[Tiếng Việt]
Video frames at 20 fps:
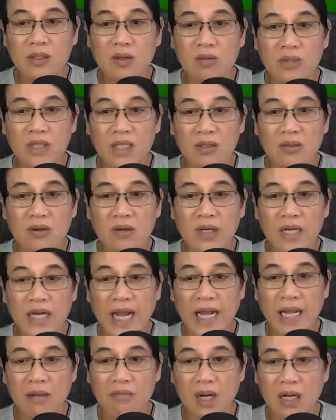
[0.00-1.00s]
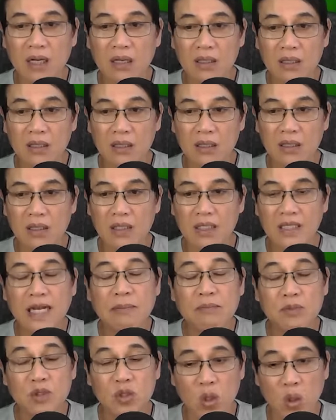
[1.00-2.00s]
tung tích con gái mà.
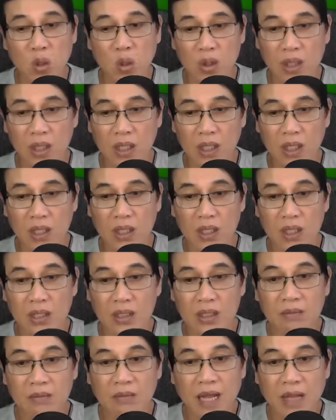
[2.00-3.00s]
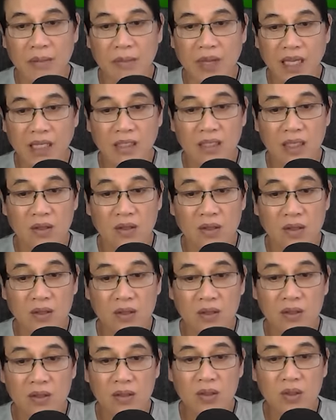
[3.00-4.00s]
Gặp rồi. Nhưng ba mẹ chị
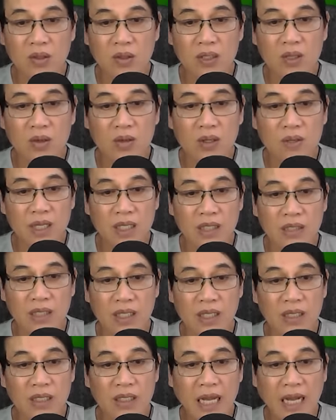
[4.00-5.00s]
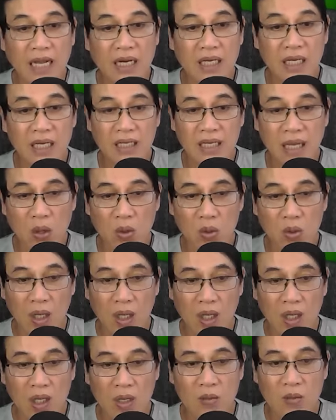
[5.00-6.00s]
đó nói không có biết chị ấy đã đi đâu.
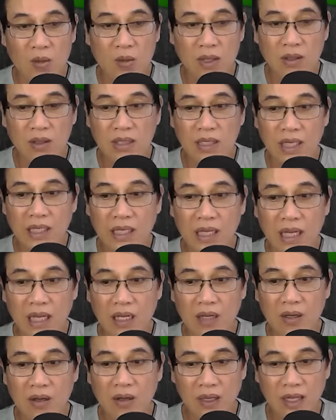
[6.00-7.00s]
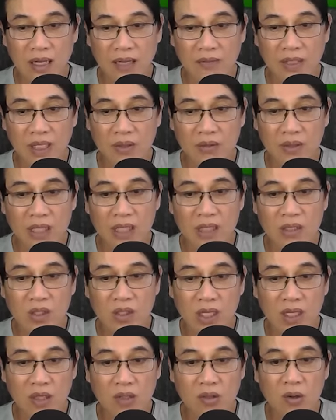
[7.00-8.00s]
Hoặc có thể là họ làm theo ý
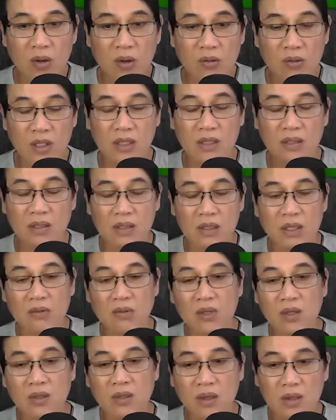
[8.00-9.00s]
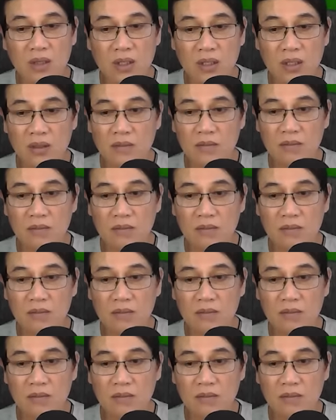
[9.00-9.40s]
chị ấy cố tình không có nói.